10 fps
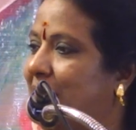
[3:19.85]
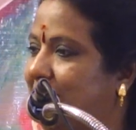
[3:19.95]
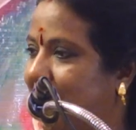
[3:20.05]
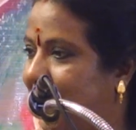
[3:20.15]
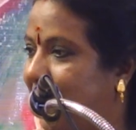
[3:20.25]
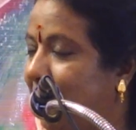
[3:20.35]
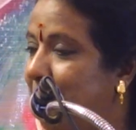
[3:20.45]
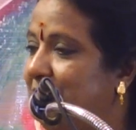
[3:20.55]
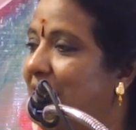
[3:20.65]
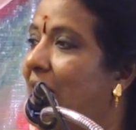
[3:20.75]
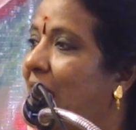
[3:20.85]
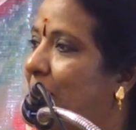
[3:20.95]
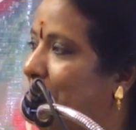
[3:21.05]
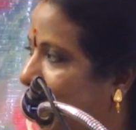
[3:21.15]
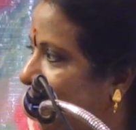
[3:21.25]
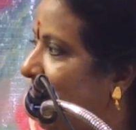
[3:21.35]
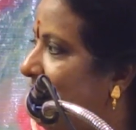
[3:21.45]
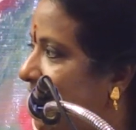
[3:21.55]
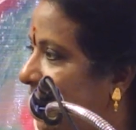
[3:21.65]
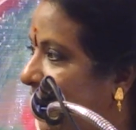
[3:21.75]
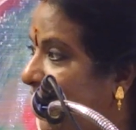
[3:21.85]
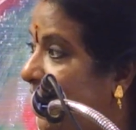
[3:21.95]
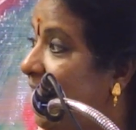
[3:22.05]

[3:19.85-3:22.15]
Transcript: கேட்கிறார் யார பக்கத்துல வச்சுக்கிட்டு